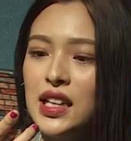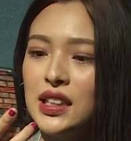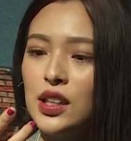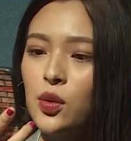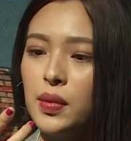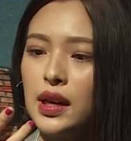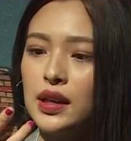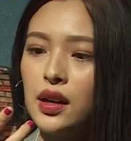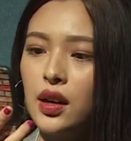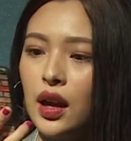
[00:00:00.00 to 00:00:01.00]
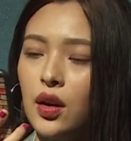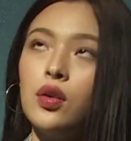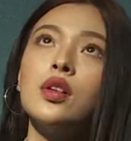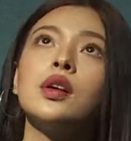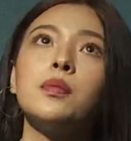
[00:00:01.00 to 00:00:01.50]
Thì lúc này chắc
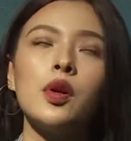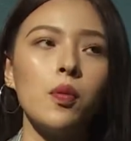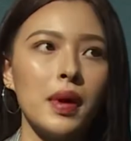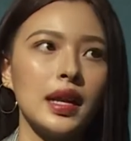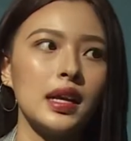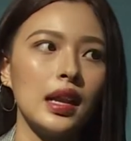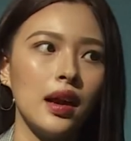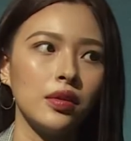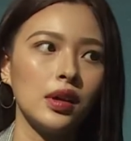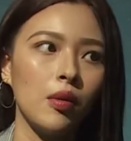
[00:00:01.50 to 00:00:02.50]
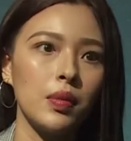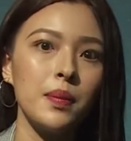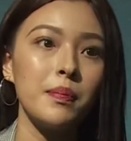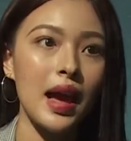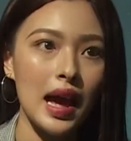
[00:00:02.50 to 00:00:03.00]
Hảo, lúc mẹ đi là học lớp
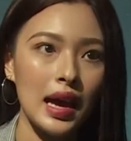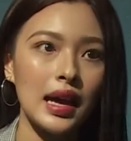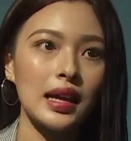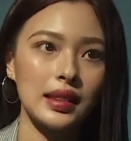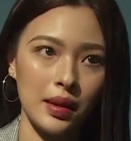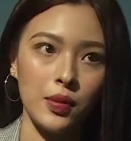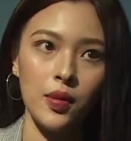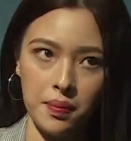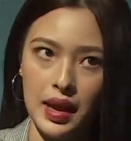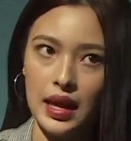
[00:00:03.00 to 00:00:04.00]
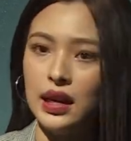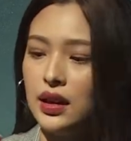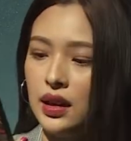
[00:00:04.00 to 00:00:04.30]
ba, tầm lớp ba.